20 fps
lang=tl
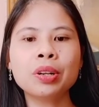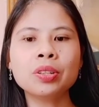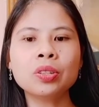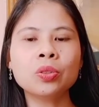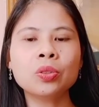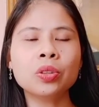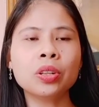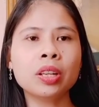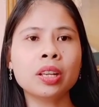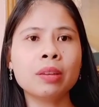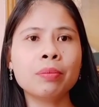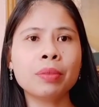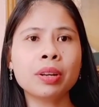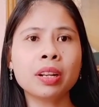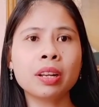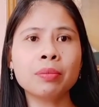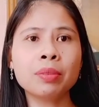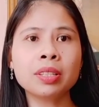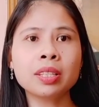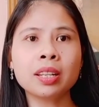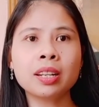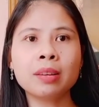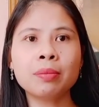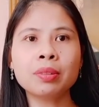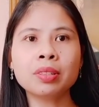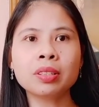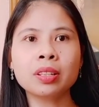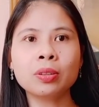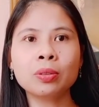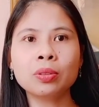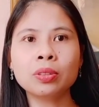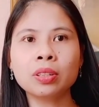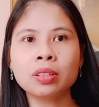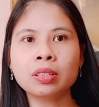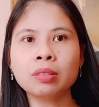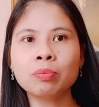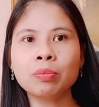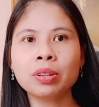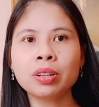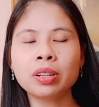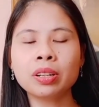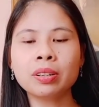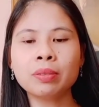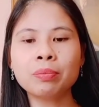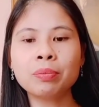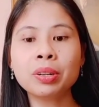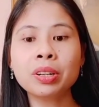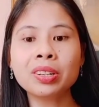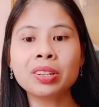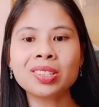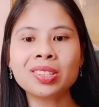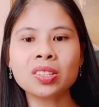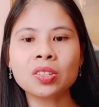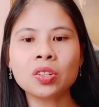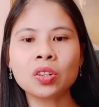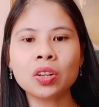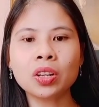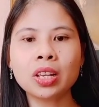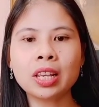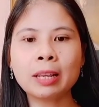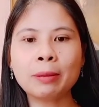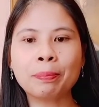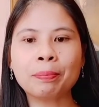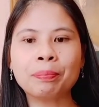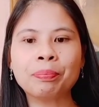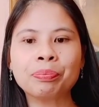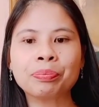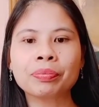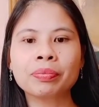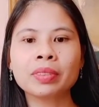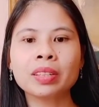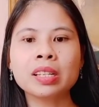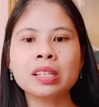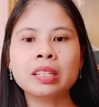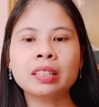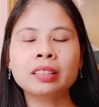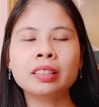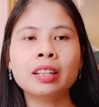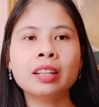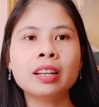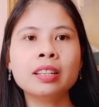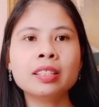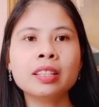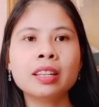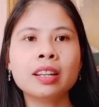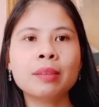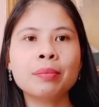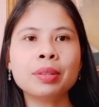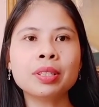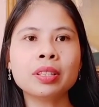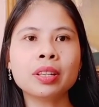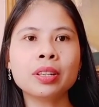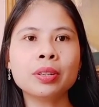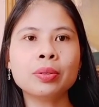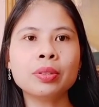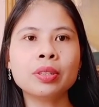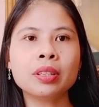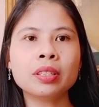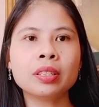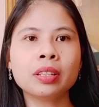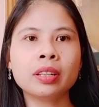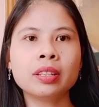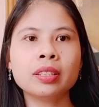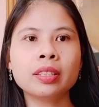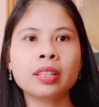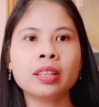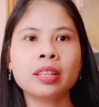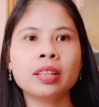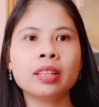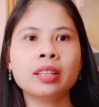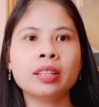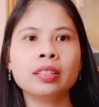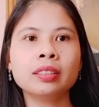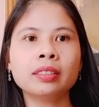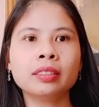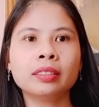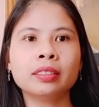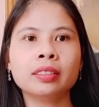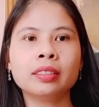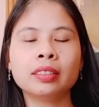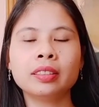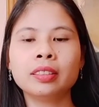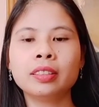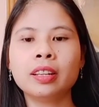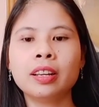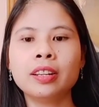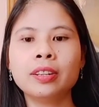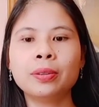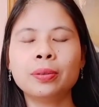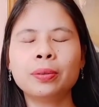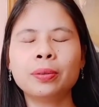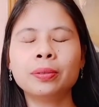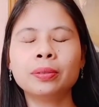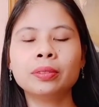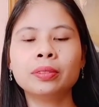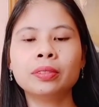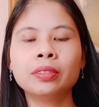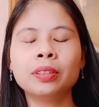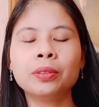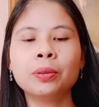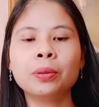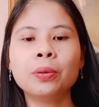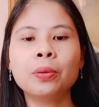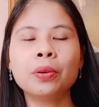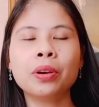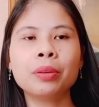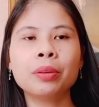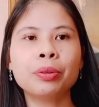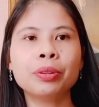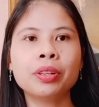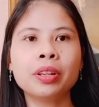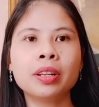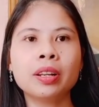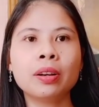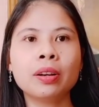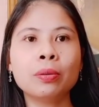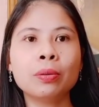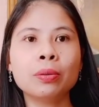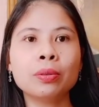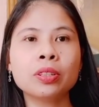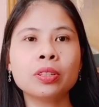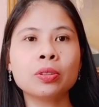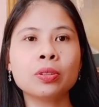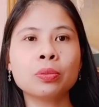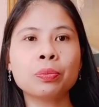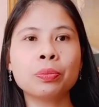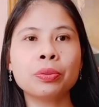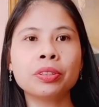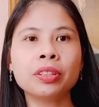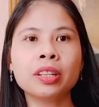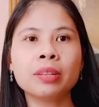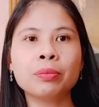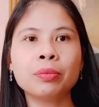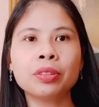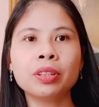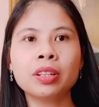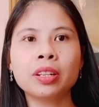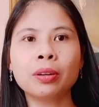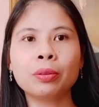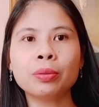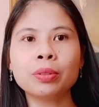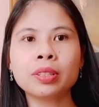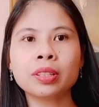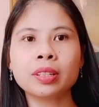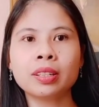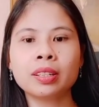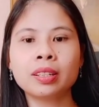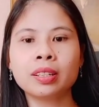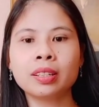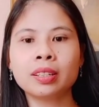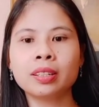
GM, maraming salamat sa iyo Sis Burns GM. Dagan salamat sa iyo Sis kasi ano, tinulungan mo din ako, sinusuportahan mo din ako sa